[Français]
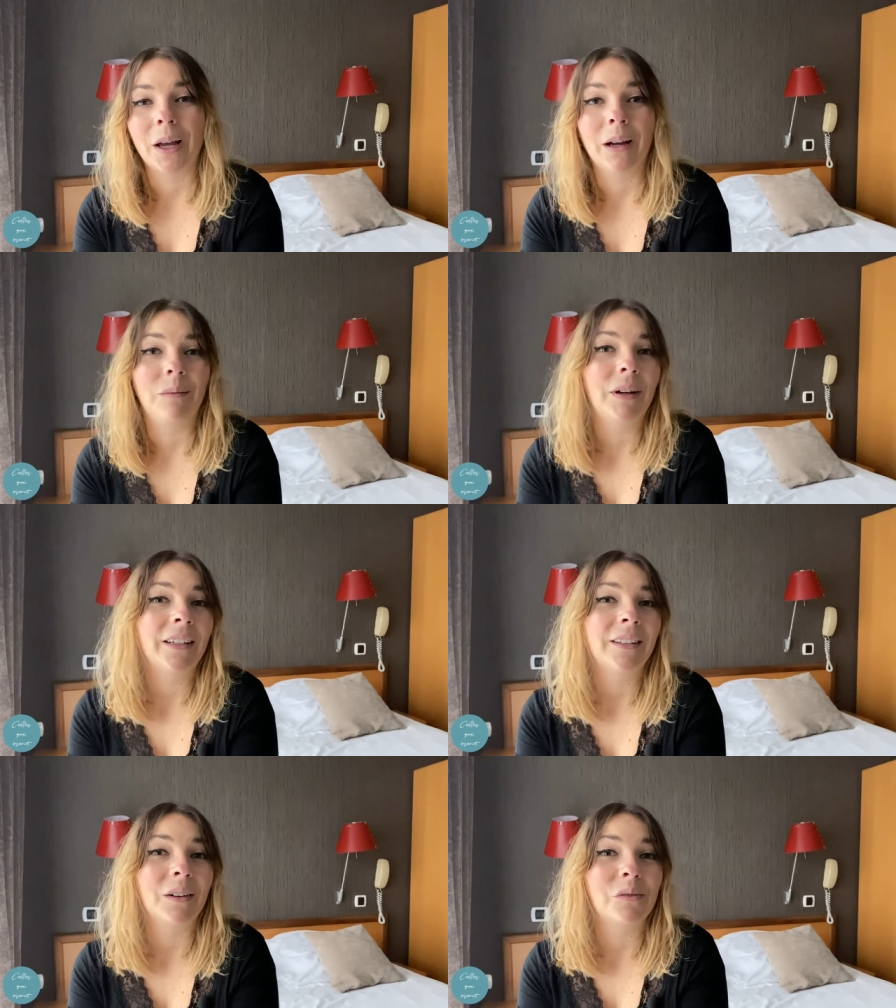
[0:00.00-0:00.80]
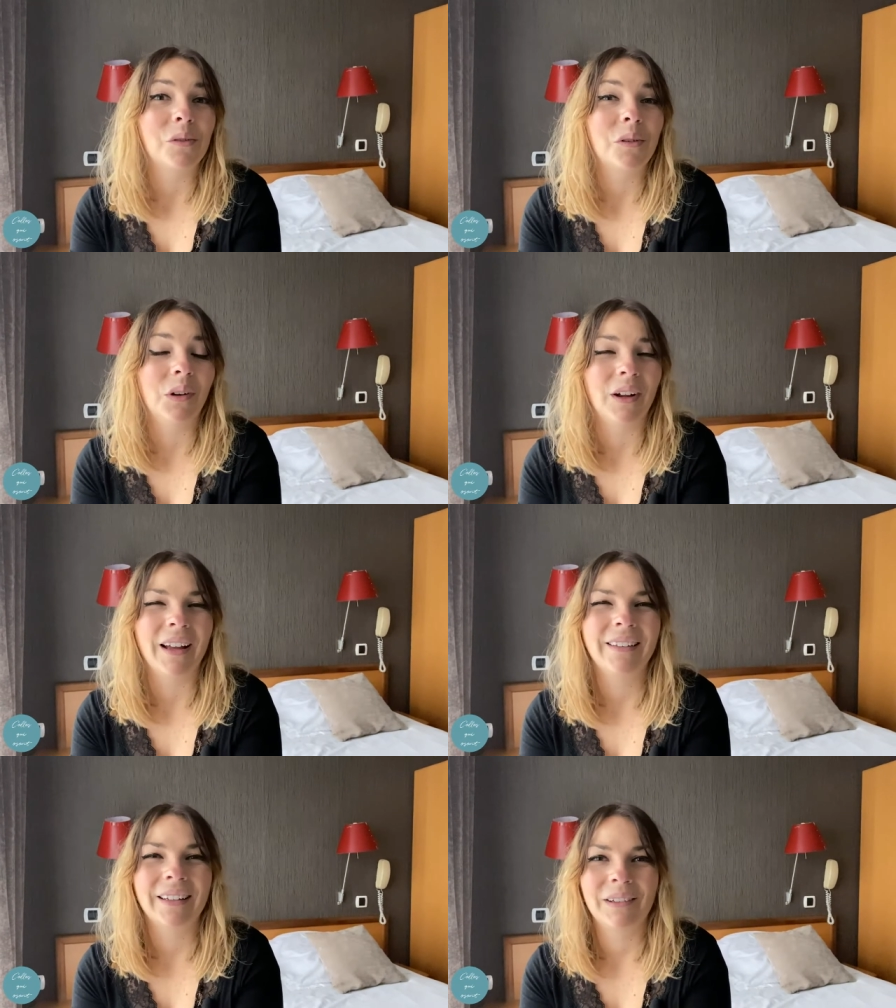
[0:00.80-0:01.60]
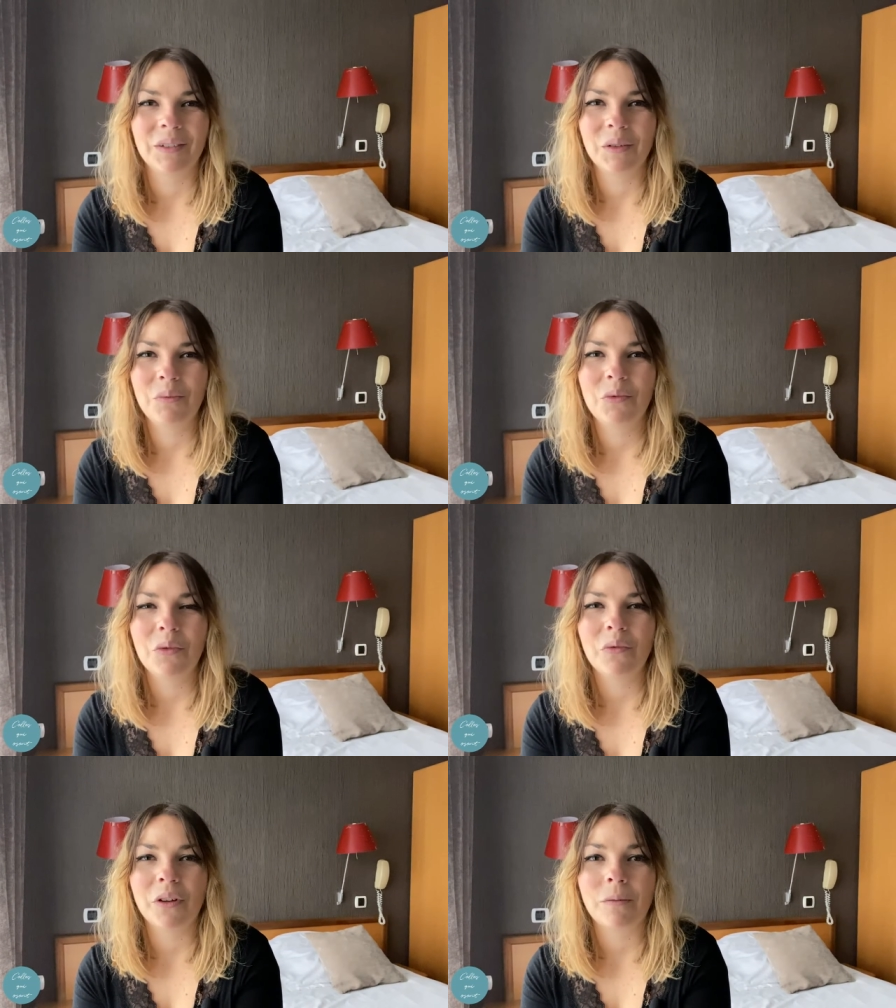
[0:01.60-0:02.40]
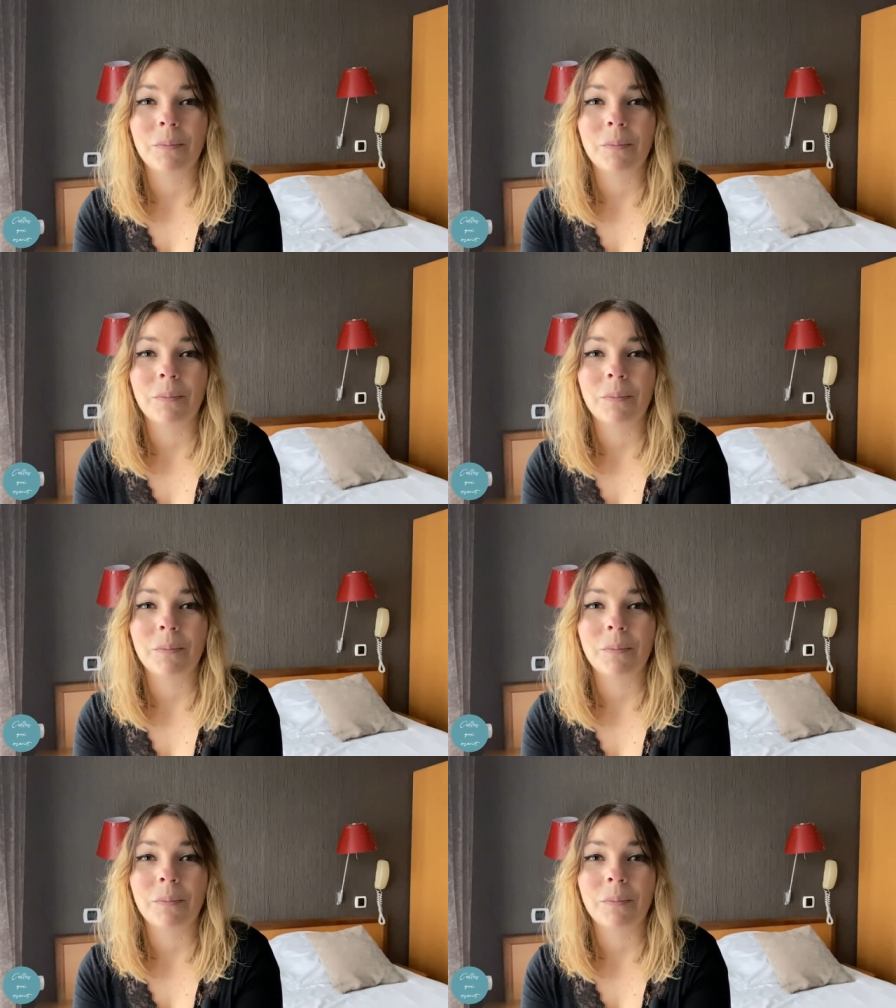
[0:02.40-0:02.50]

un max d'infos euh, intéressantes pour votre